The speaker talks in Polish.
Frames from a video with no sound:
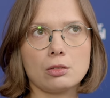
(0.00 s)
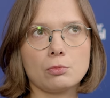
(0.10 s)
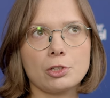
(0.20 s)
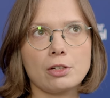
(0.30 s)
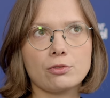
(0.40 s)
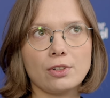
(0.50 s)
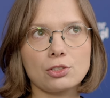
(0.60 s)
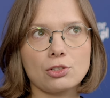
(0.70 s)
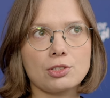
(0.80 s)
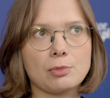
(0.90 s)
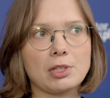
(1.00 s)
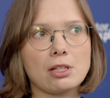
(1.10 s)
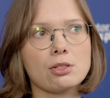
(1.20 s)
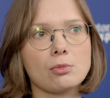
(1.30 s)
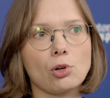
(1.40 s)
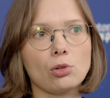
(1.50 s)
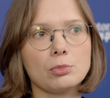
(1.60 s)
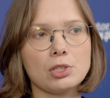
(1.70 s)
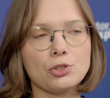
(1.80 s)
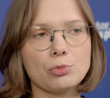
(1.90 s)
bodaj w 2015 roku
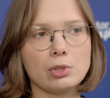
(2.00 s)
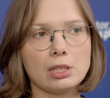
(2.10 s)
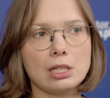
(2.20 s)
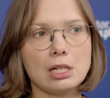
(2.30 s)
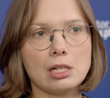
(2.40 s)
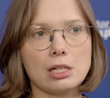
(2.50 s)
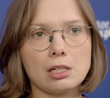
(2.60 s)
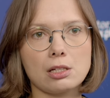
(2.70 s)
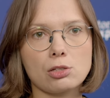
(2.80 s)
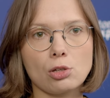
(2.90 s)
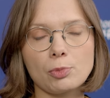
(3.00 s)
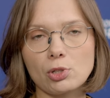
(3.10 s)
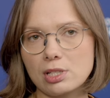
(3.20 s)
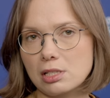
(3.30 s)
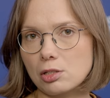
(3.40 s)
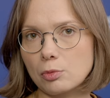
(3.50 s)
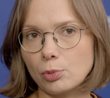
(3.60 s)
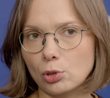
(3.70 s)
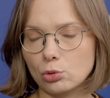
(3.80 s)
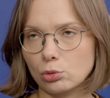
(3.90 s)
mieliśmy 100%
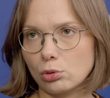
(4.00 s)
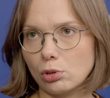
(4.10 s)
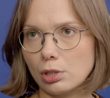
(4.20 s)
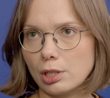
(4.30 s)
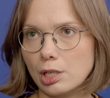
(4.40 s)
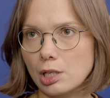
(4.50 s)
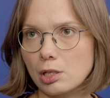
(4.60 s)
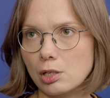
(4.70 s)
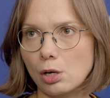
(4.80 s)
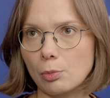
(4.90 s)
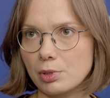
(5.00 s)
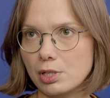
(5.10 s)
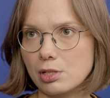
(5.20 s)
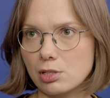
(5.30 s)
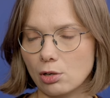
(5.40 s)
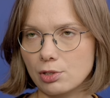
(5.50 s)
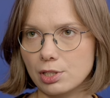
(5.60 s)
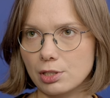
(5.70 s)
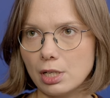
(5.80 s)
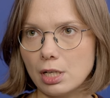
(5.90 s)
importu ropy z
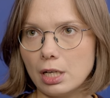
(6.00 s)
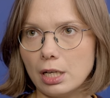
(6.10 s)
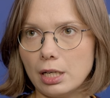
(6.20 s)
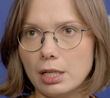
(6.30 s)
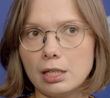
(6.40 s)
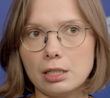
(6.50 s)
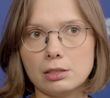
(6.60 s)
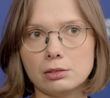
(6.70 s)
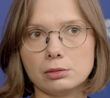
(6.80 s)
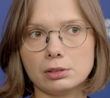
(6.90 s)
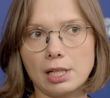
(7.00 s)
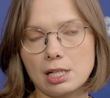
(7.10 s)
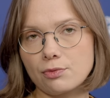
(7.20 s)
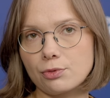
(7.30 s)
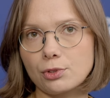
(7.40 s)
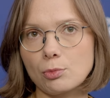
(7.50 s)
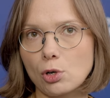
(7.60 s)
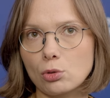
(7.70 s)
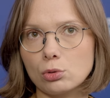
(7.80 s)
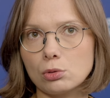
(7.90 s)
Rosji. Teraz w tym
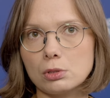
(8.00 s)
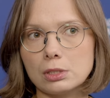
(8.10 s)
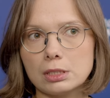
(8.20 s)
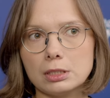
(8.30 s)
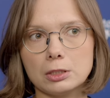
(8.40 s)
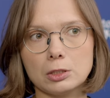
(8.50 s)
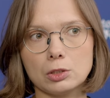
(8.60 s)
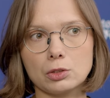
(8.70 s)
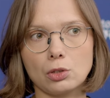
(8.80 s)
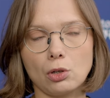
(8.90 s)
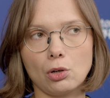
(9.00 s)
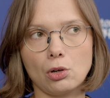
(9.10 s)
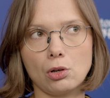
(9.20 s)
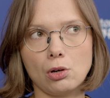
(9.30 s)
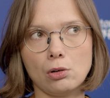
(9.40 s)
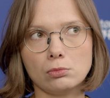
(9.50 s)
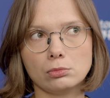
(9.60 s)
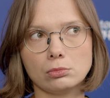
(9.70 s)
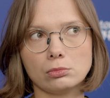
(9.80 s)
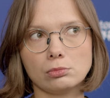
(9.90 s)
roku to,
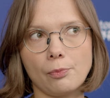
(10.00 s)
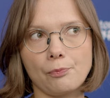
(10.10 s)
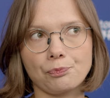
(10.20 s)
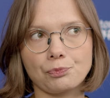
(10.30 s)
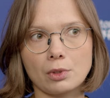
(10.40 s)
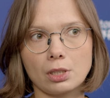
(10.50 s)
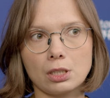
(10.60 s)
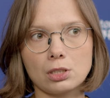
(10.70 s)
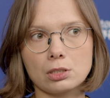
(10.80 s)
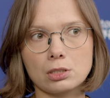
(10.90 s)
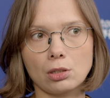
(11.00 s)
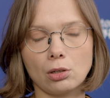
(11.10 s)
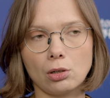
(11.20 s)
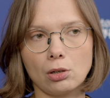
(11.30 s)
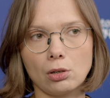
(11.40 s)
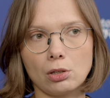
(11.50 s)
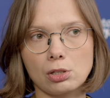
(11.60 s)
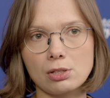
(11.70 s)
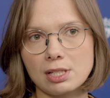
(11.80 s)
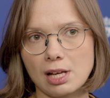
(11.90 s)
mm, to
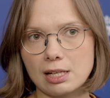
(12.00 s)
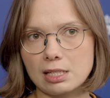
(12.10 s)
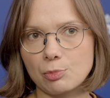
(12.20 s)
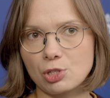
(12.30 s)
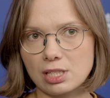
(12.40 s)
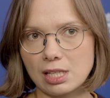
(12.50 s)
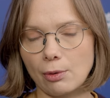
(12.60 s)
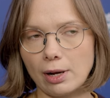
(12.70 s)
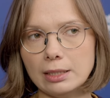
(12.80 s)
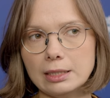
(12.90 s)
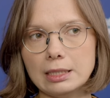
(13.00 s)
Rosja zaprzestała